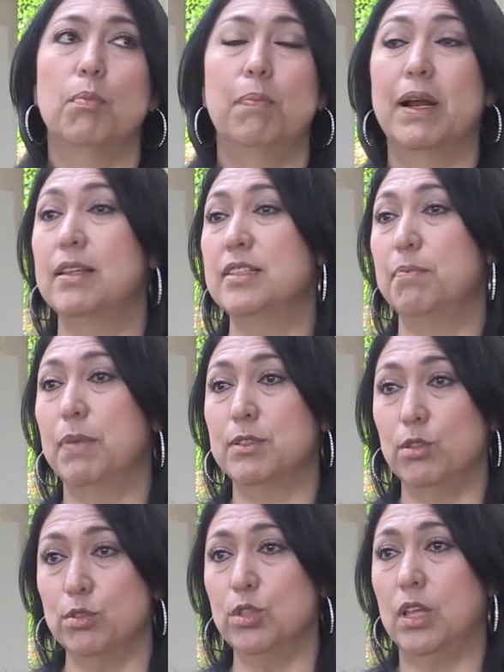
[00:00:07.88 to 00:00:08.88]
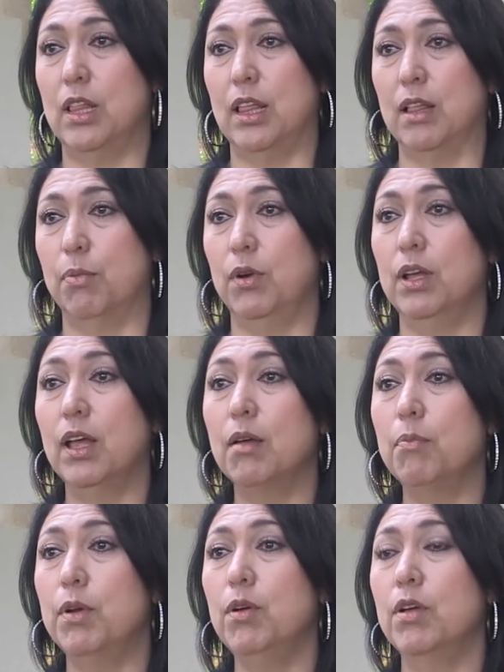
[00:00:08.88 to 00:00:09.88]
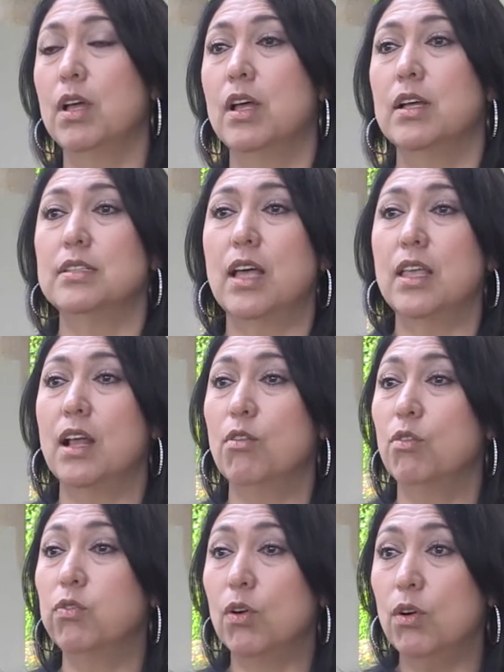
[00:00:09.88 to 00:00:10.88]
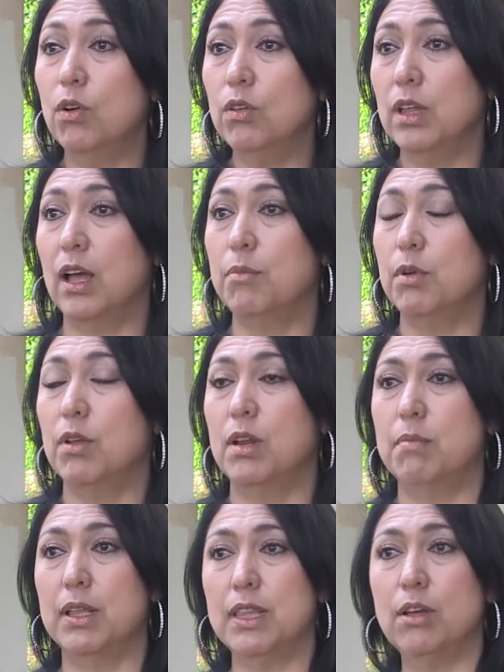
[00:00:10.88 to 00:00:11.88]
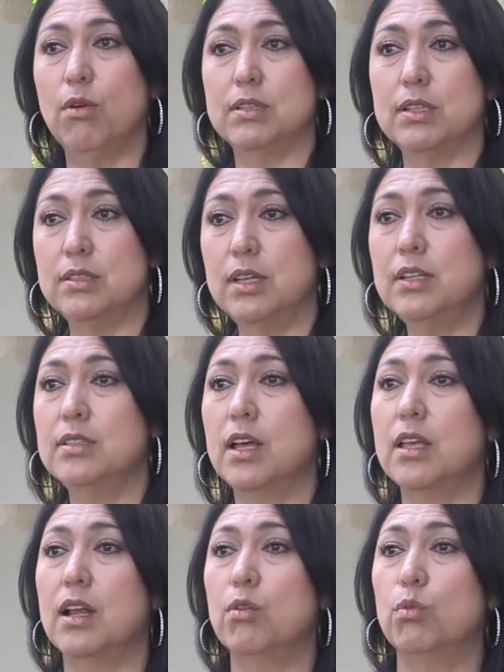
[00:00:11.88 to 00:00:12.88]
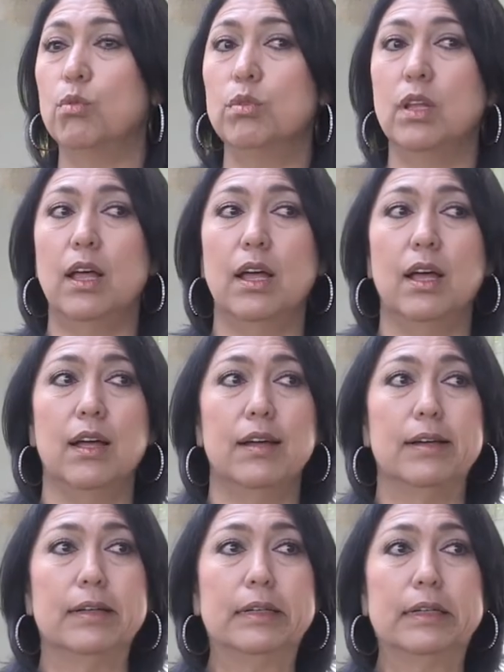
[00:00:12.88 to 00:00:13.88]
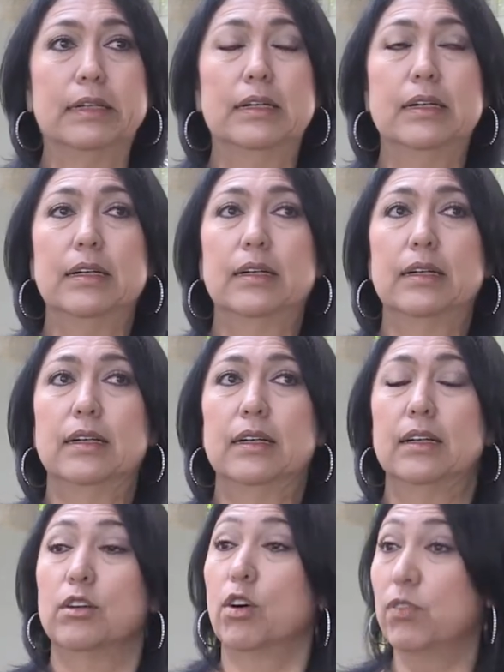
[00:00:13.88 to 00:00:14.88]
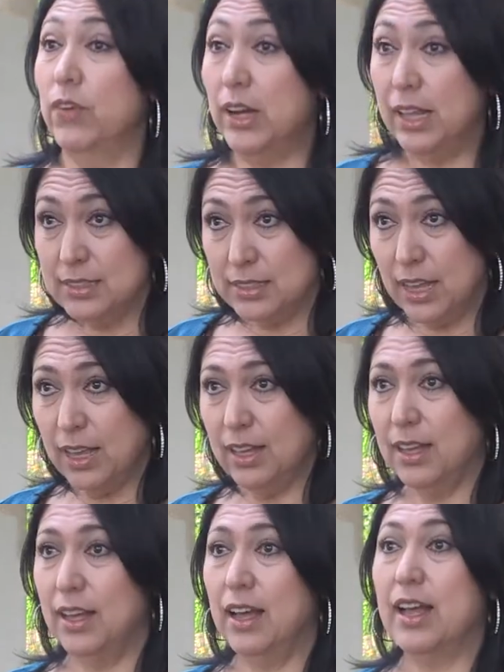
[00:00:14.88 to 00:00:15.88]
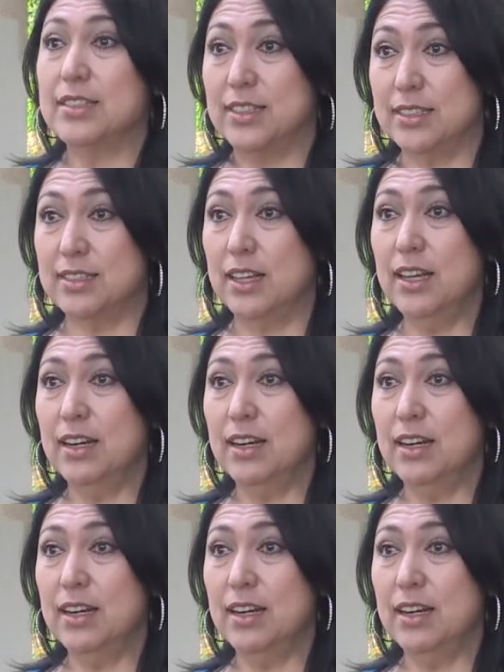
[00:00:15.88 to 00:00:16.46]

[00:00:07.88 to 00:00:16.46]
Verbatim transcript: participación ciudadana. Por ejemplo, si hay algún foro de cambio climático, asistir, si hay alguna conferencia asistir,